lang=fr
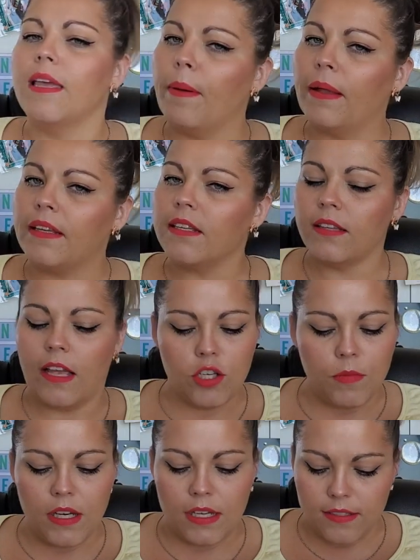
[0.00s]
Il n'est pas très
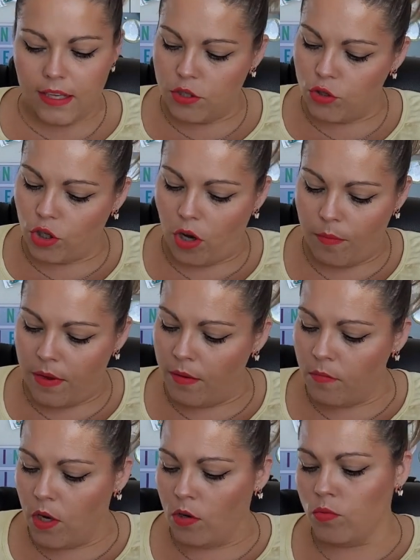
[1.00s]
stretch, mais il est stretch quand
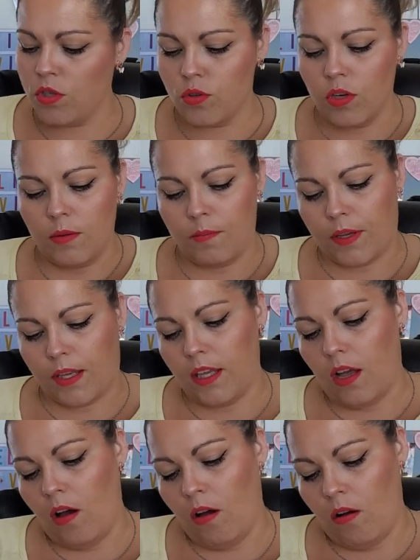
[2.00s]
même. Lui, je l'ai
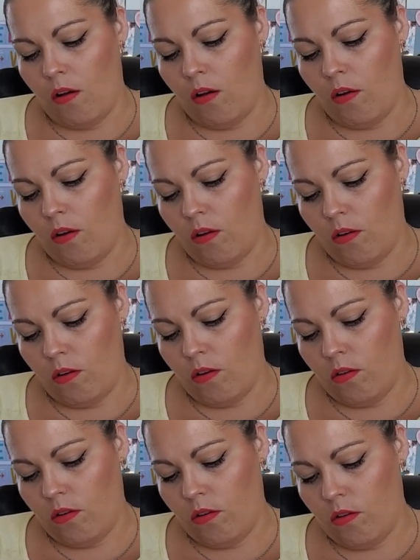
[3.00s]
pris en, en,
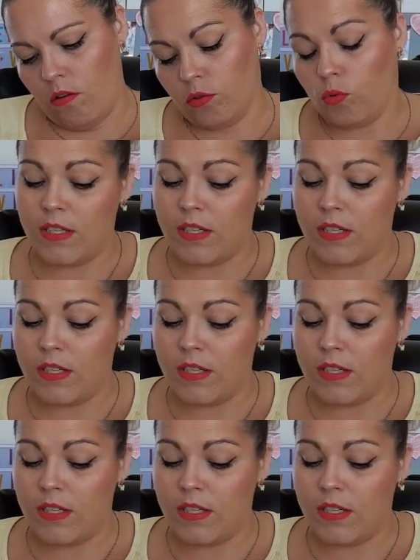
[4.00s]
en,